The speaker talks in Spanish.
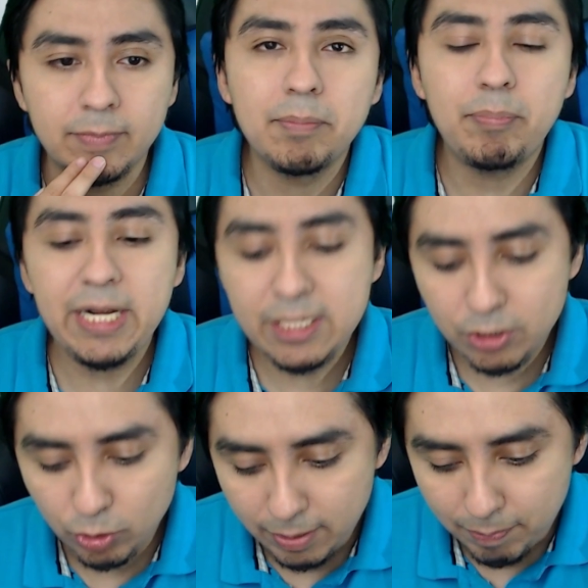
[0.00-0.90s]

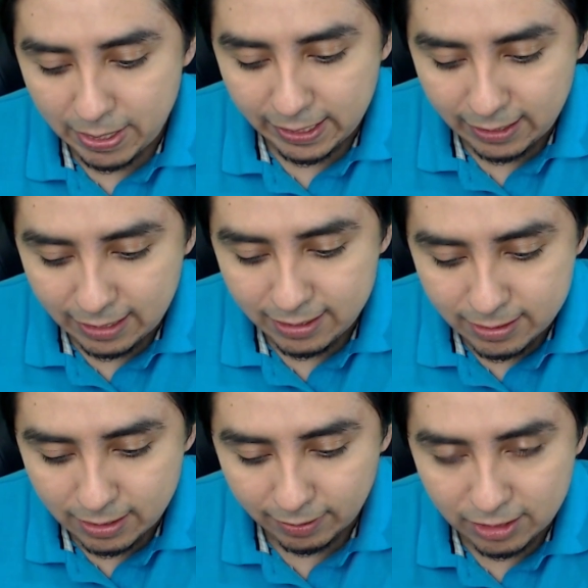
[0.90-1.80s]
Precio de Paridad
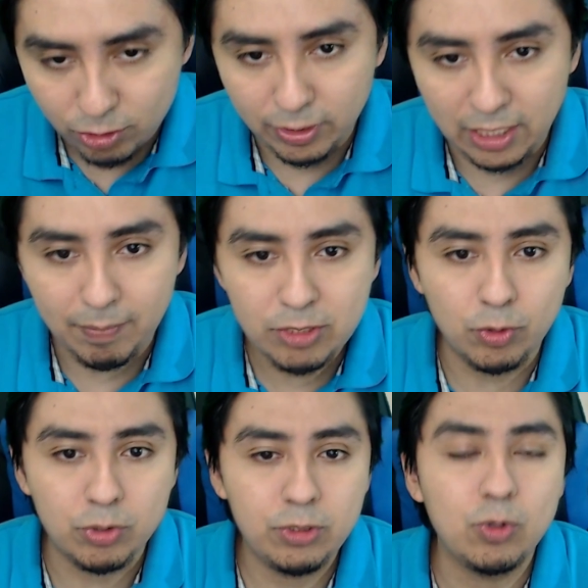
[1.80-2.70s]
Internacional, más
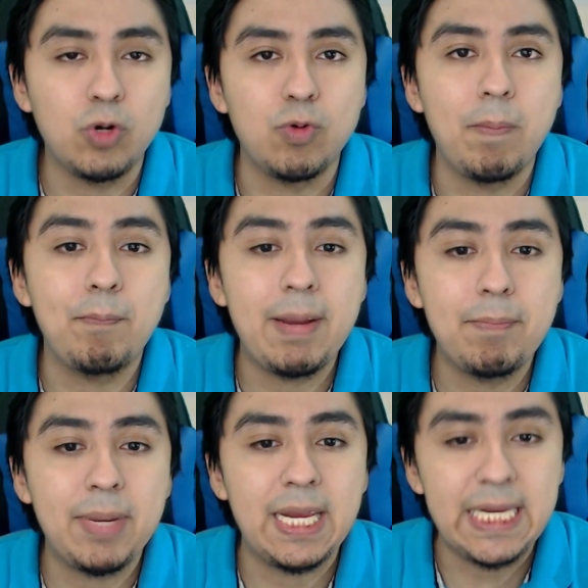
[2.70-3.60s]
conocido como
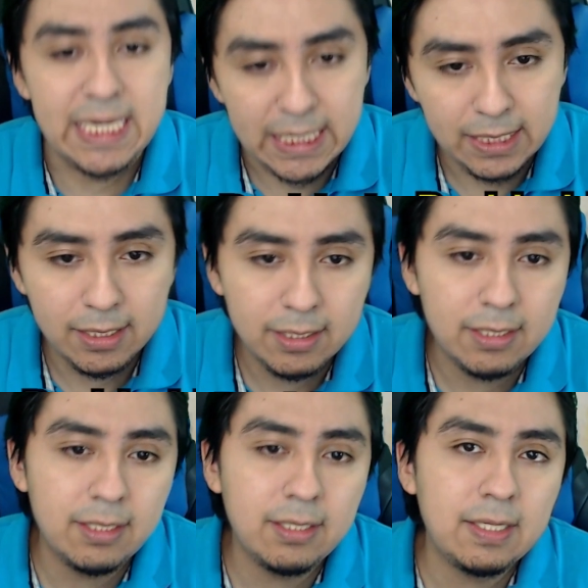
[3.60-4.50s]
PPI.
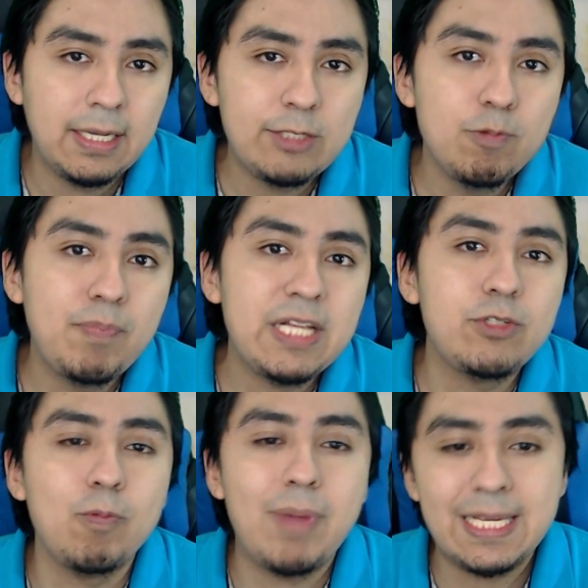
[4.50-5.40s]
Es un
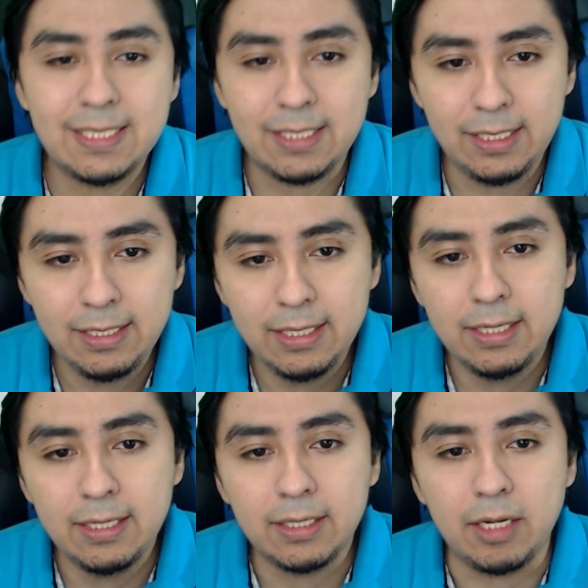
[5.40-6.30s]
precio base
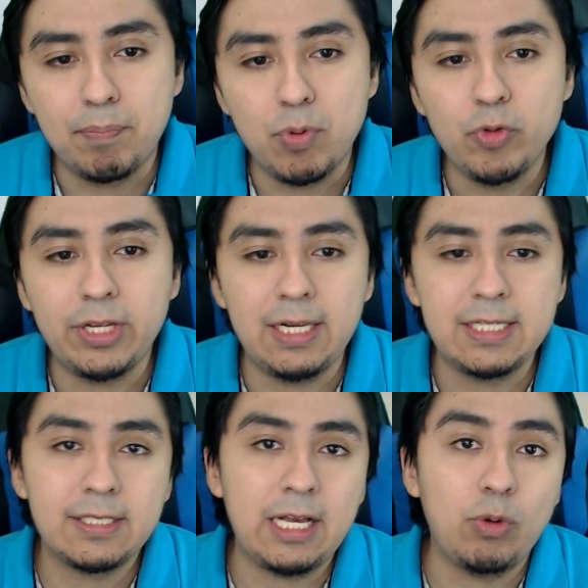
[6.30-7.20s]
que pone el
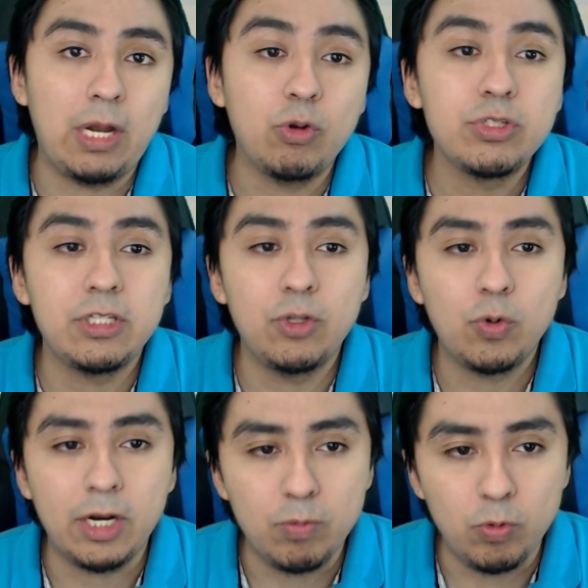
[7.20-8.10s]
Estado a los
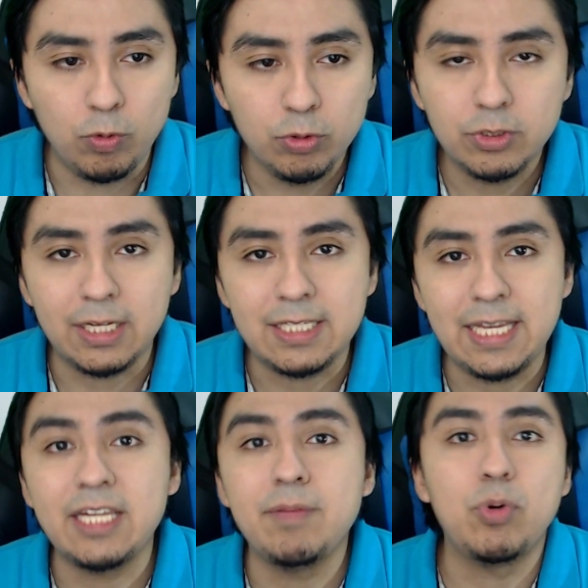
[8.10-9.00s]
hidrocarburos que se
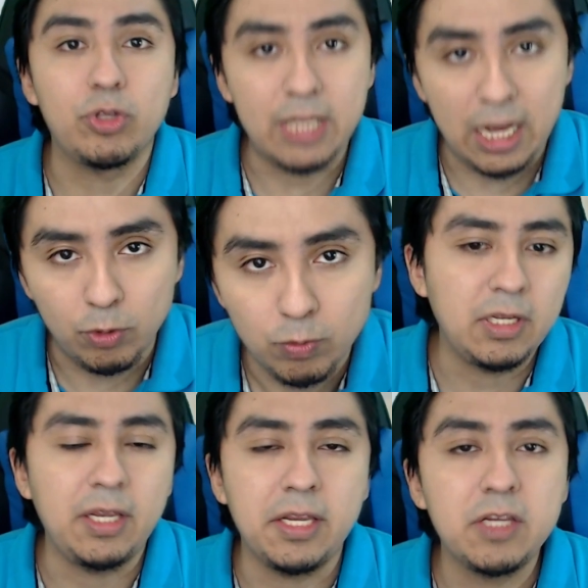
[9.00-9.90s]
han importado
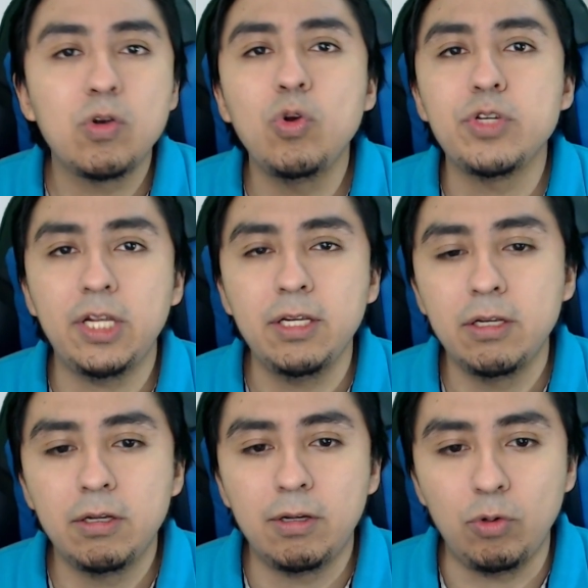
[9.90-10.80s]
e incluye
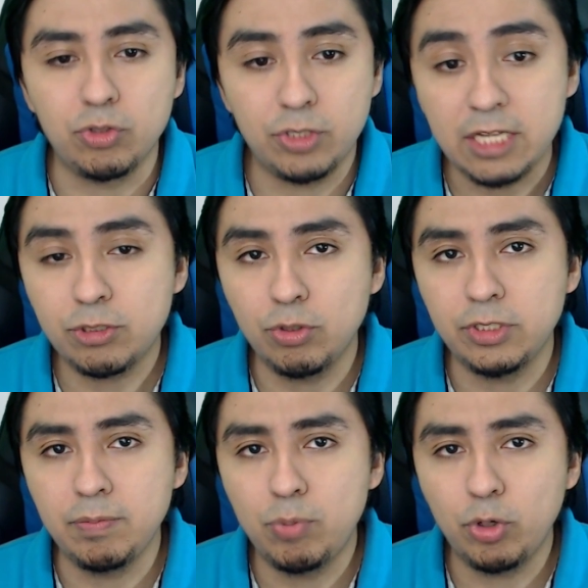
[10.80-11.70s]
los gastos
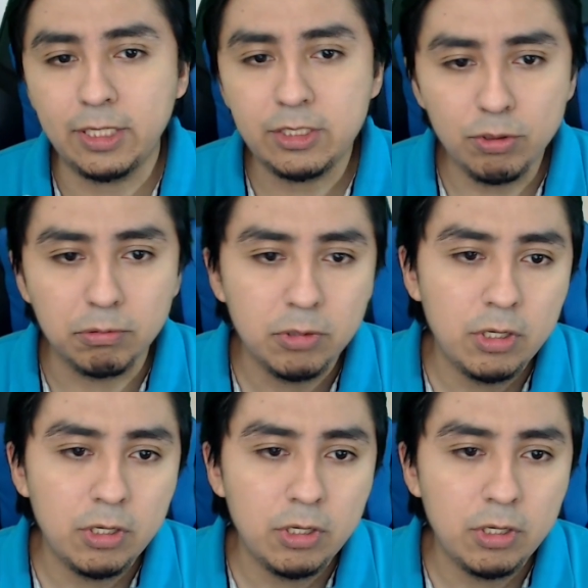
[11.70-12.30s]
de importación.